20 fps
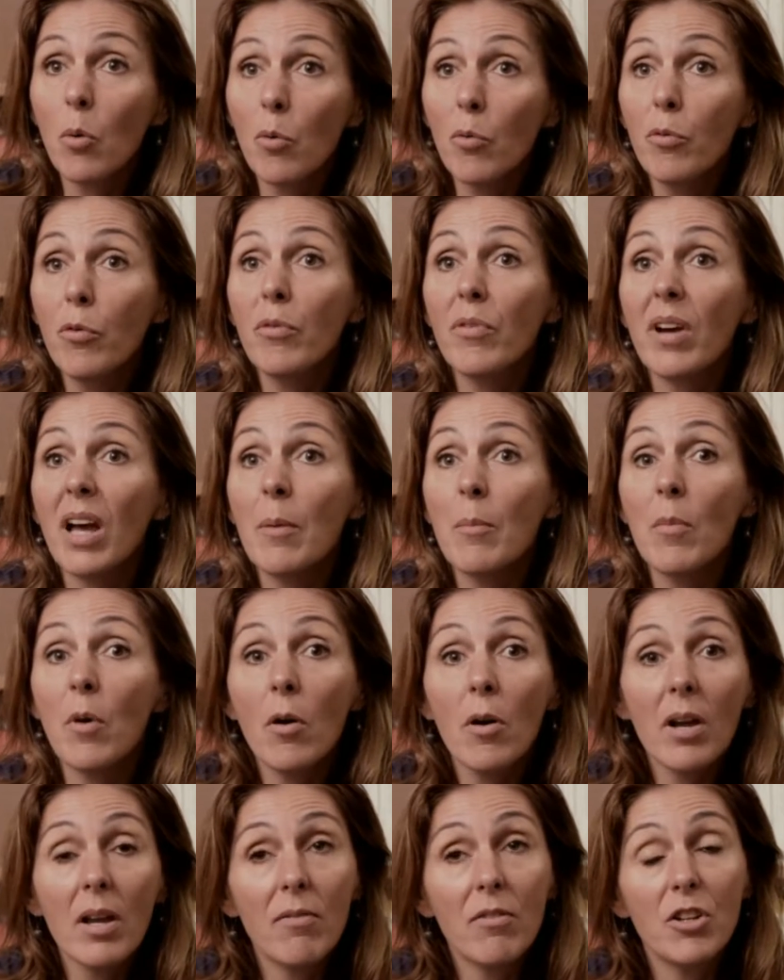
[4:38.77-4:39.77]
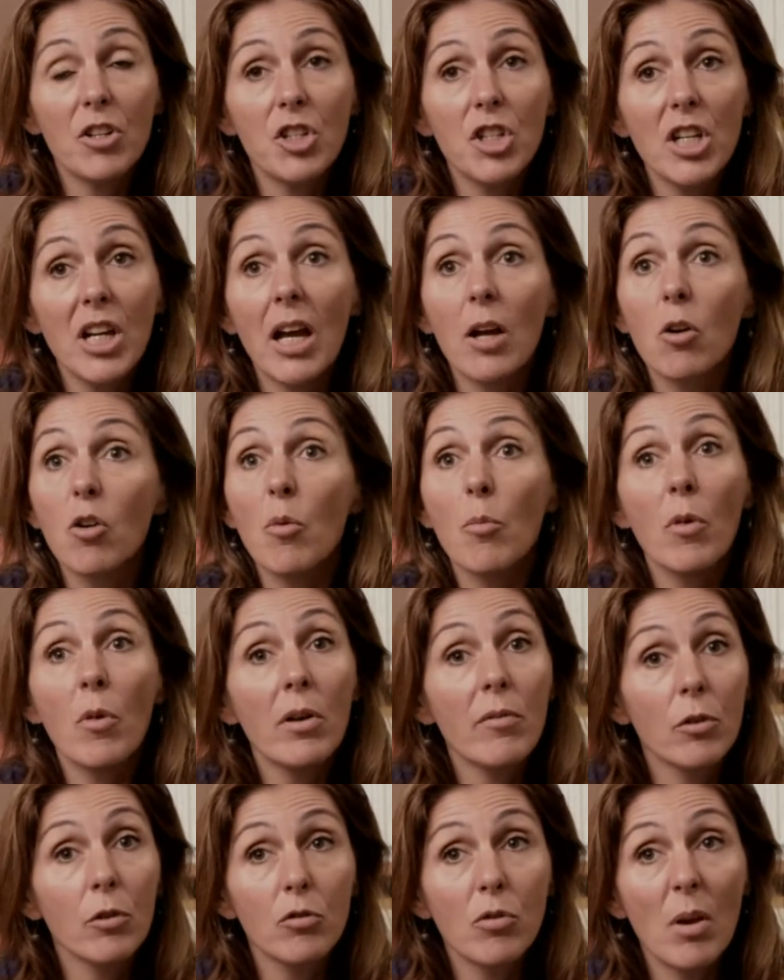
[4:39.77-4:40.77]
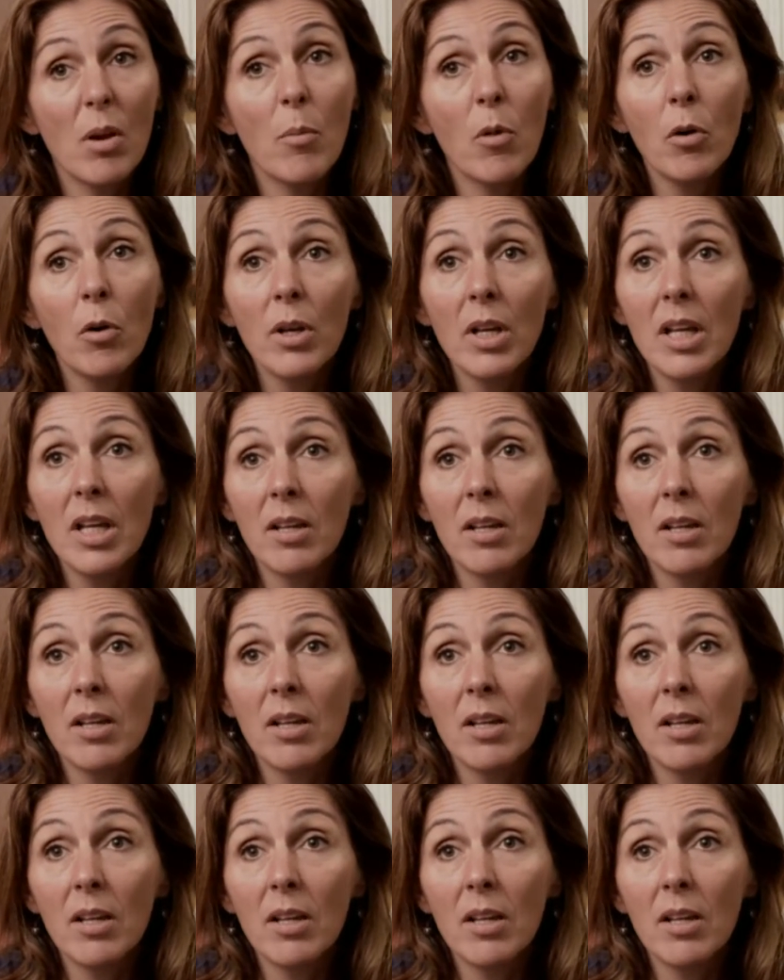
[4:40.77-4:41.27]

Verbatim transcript: On veut vraiment réfléchir à comment éventuellement